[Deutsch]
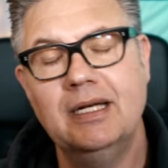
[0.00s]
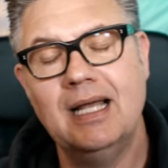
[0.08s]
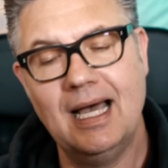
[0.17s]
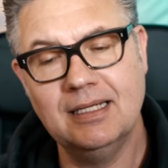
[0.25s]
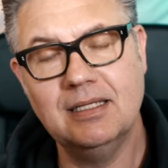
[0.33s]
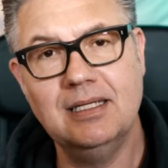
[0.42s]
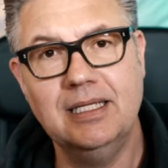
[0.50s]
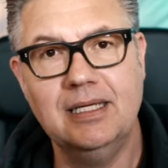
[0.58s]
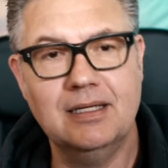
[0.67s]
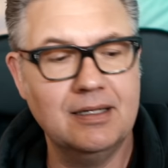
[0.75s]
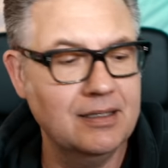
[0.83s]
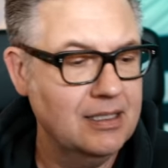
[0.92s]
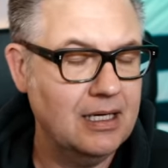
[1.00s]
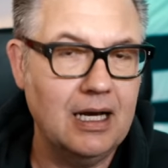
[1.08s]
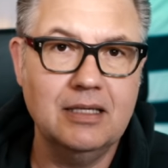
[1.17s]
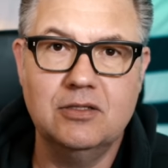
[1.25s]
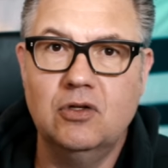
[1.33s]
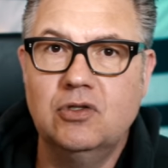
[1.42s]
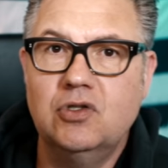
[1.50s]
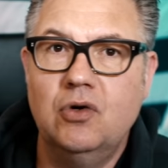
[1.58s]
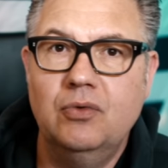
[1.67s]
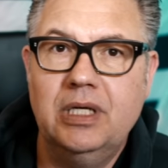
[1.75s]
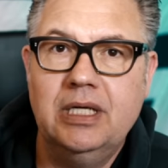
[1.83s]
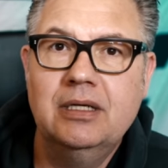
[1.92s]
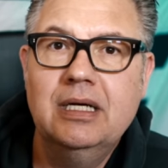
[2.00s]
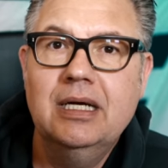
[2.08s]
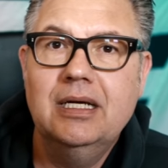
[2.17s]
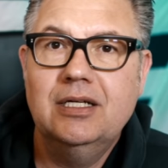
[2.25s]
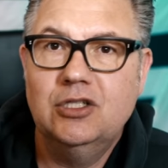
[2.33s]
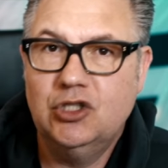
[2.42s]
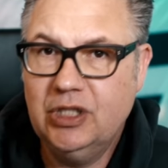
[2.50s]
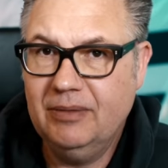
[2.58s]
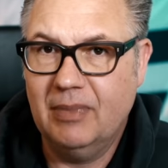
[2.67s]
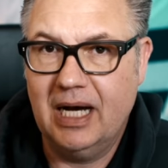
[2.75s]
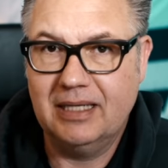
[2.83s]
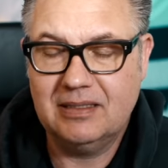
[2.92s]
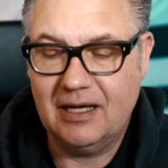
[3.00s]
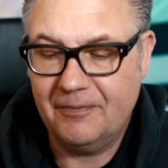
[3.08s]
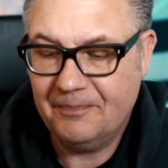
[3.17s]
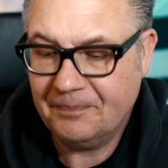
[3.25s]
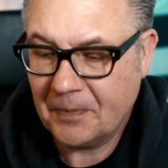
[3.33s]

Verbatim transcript: eine andere Liga als so ein Sony G-Master.